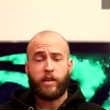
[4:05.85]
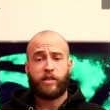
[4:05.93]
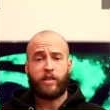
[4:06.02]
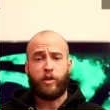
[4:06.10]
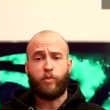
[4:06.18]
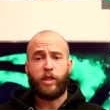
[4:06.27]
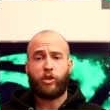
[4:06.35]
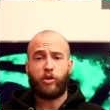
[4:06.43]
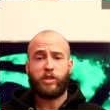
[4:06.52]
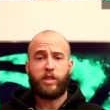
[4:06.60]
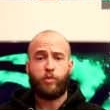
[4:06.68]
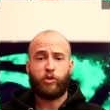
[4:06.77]
C'est une
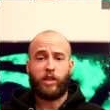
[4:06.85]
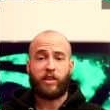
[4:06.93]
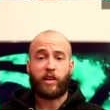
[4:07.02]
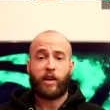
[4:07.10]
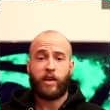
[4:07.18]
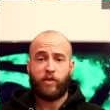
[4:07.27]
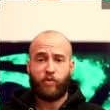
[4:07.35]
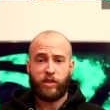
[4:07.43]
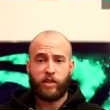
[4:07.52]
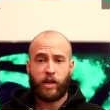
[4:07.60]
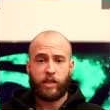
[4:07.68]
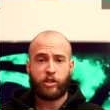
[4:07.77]
méthode qui peut être
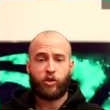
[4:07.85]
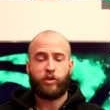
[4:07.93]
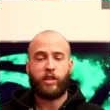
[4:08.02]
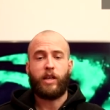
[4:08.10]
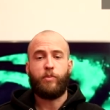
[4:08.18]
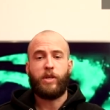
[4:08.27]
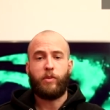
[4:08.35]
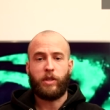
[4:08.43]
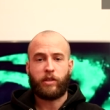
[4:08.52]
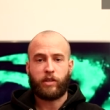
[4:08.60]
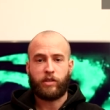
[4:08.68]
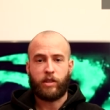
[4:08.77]
efficace quand elle est bien
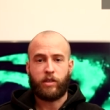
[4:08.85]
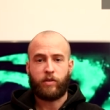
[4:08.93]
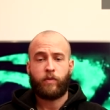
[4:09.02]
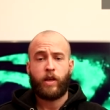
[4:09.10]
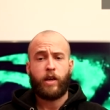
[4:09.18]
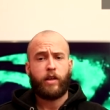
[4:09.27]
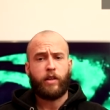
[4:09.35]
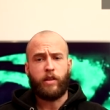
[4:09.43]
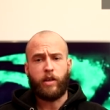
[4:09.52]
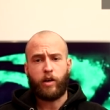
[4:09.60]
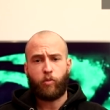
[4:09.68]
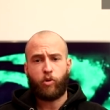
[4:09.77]
maîtrisée.
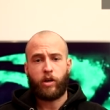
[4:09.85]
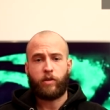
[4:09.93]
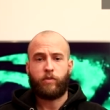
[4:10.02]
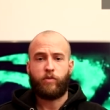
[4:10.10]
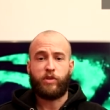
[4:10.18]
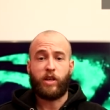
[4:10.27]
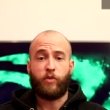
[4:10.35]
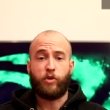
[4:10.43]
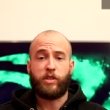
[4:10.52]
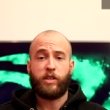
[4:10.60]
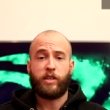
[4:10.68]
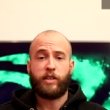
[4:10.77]
Néanmoins, vous avez
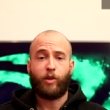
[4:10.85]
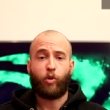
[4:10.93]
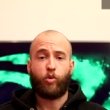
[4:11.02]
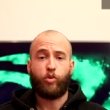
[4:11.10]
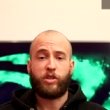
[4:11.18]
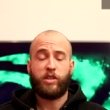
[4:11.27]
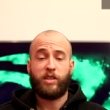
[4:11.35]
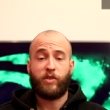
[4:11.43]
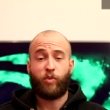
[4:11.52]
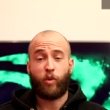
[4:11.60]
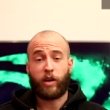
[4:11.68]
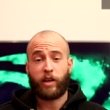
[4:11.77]
aussi les cas de relooking qui
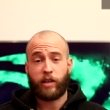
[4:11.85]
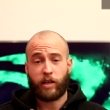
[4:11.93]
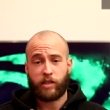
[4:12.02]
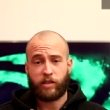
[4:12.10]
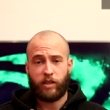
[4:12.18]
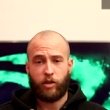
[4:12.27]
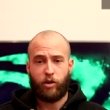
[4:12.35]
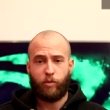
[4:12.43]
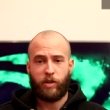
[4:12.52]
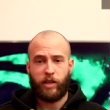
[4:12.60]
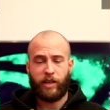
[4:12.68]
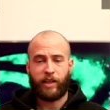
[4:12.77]
font régresser
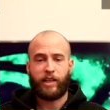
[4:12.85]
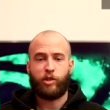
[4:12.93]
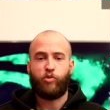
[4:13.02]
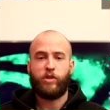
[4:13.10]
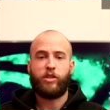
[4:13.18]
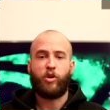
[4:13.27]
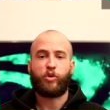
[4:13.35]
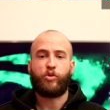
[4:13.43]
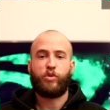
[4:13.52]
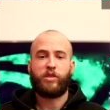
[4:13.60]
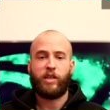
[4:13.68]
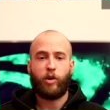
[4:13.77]
l'homme et réduisent leur
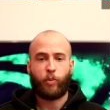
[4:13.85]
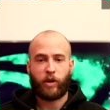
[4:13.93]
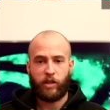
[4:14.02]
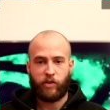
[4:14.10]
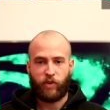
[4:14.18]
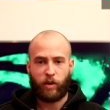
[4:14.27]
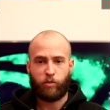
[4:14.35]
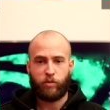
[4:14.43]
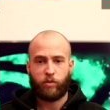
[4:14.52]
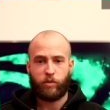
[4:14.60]
succès auprès des femmes.